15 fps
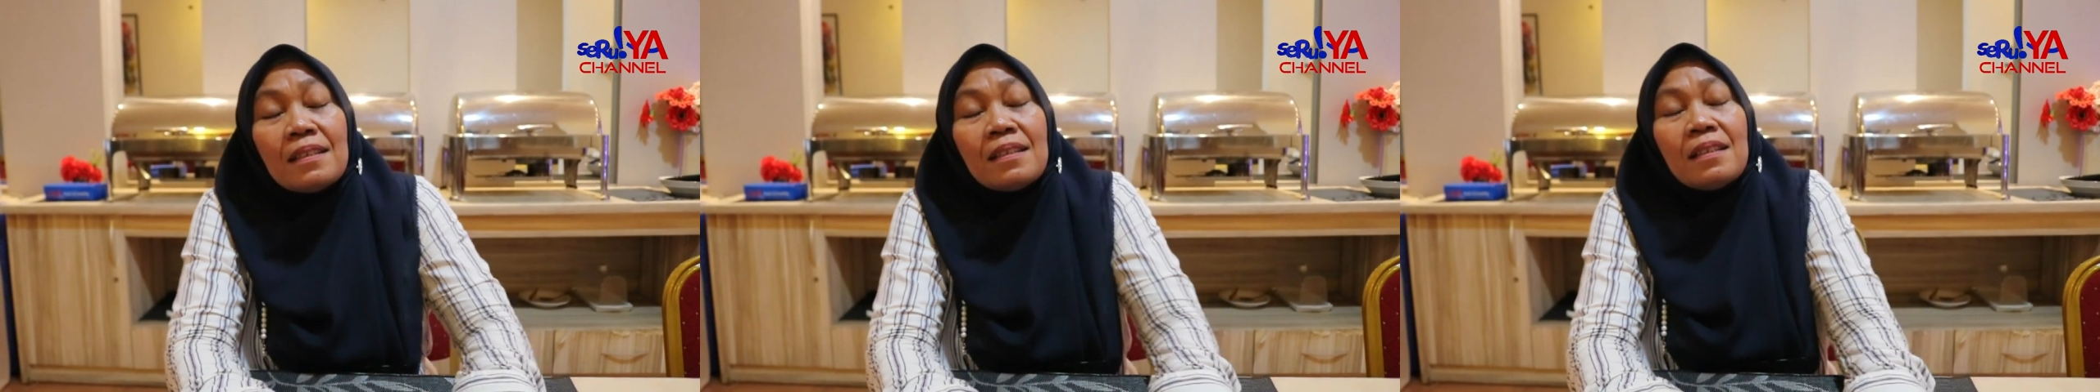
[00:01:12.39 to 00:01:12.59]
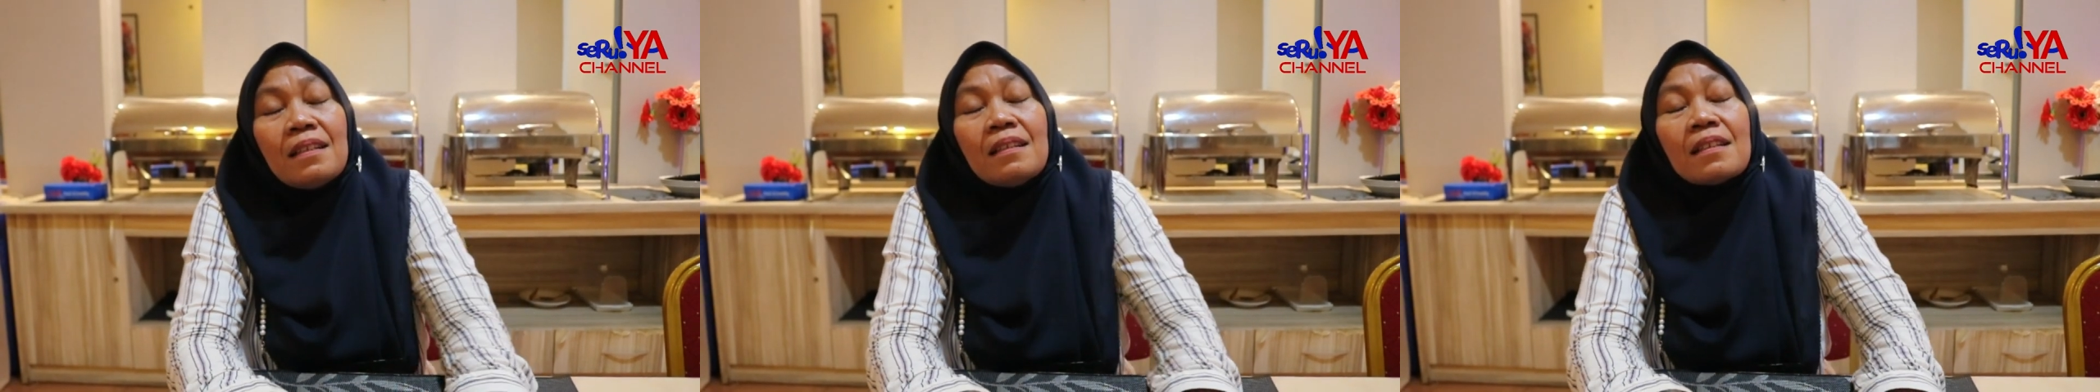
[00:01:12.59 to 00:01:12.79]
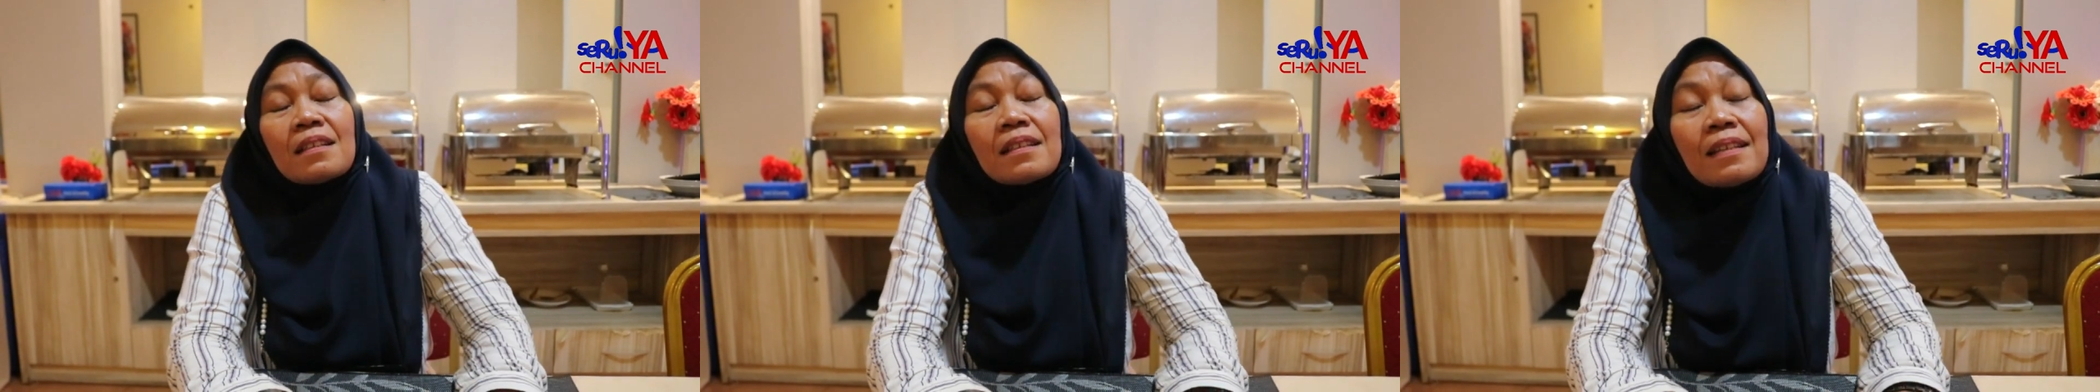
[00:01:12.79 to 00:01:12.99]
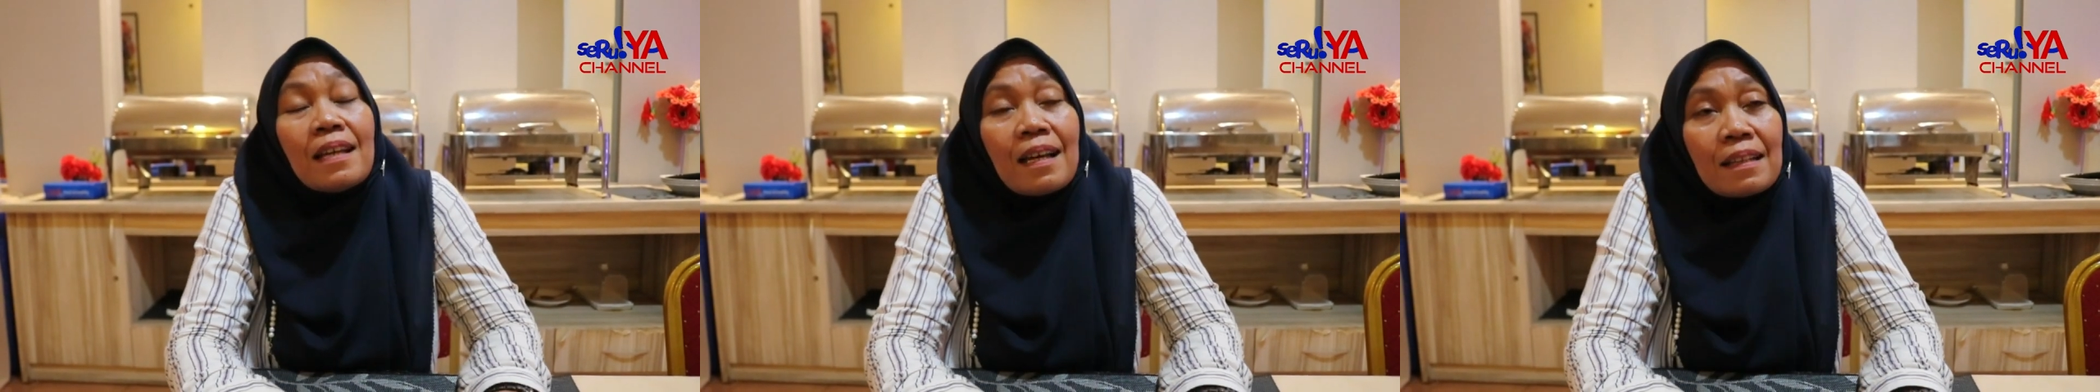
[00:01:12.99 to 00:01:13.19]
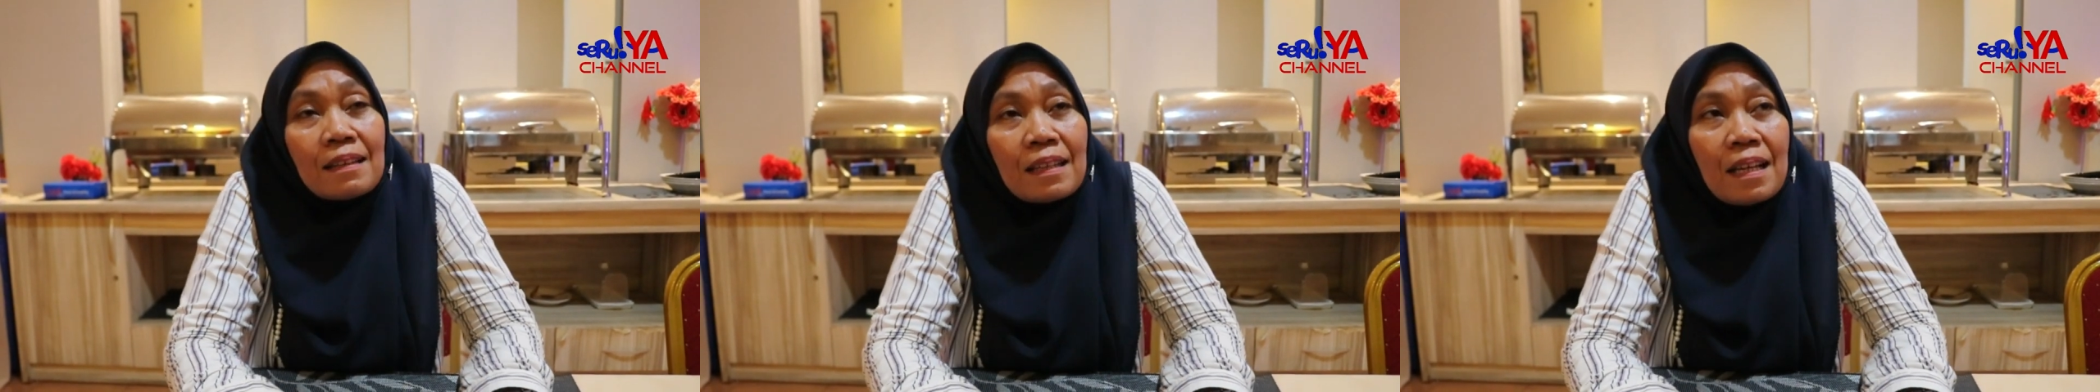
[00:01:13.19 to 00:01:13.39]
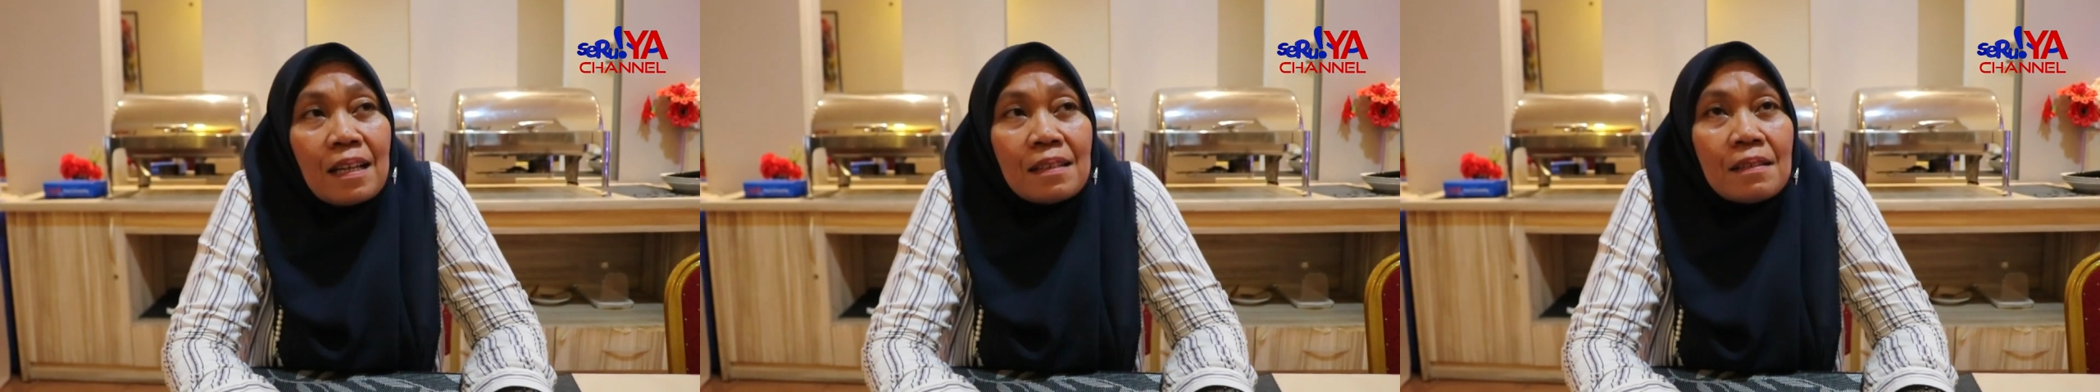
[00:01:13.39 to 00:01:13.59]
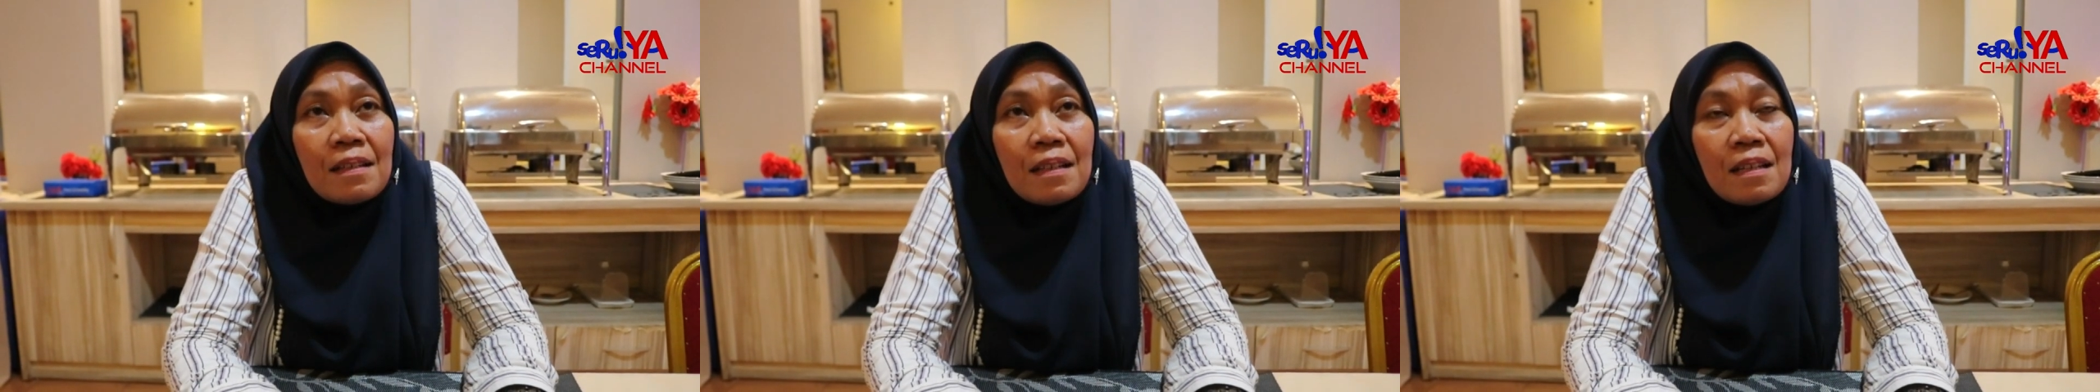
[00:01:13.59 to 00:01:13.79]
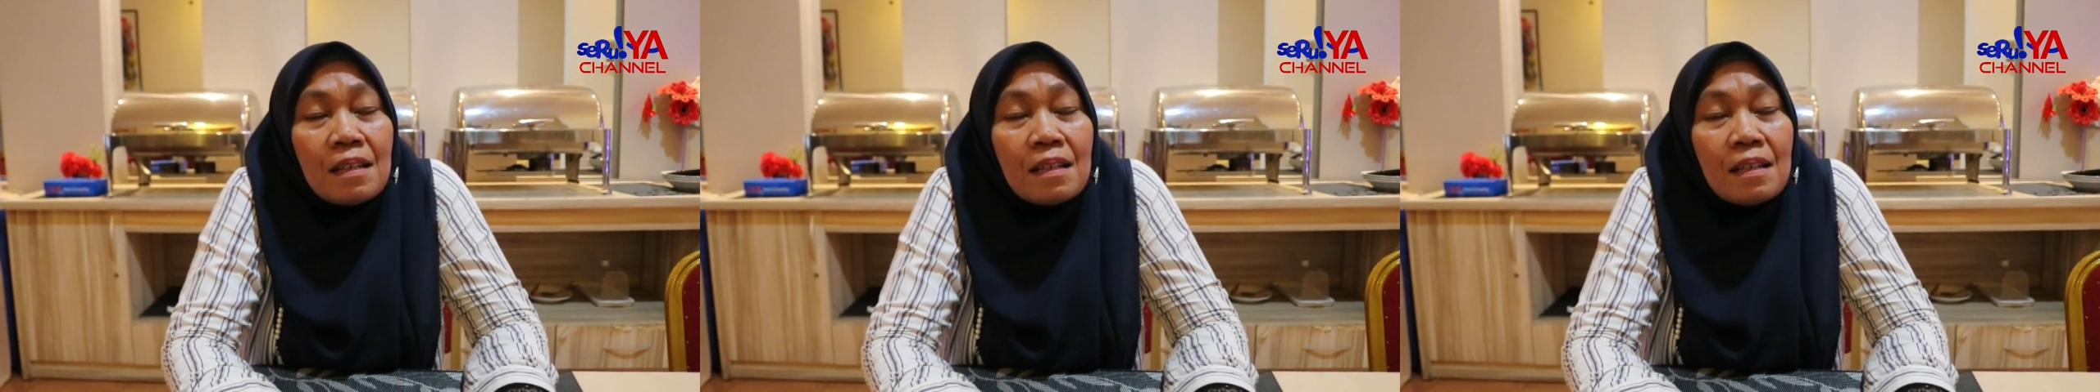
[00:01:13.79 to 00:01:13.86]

ini uh, kegiatan